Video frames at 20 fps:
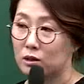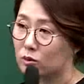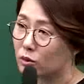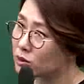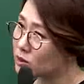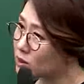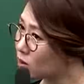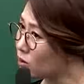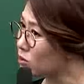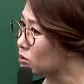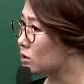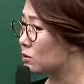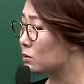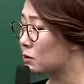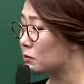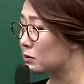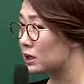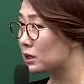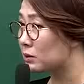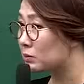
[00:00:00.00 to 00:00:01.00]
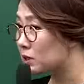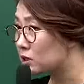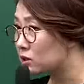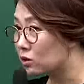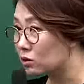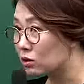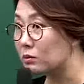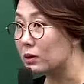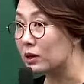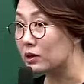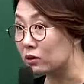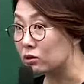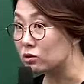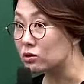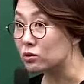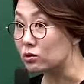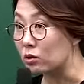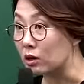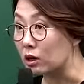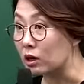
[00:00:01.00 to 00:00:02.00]
굉장히 어떻게 보면 인위적으로
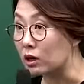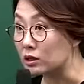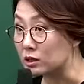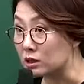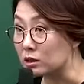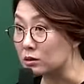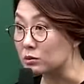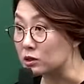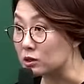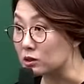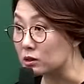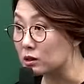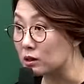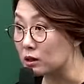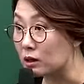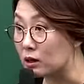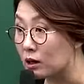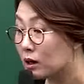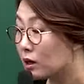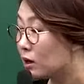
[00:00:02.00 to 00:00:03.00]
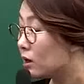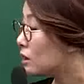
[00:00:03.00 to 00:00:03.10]
만들어준 거야, 이름을.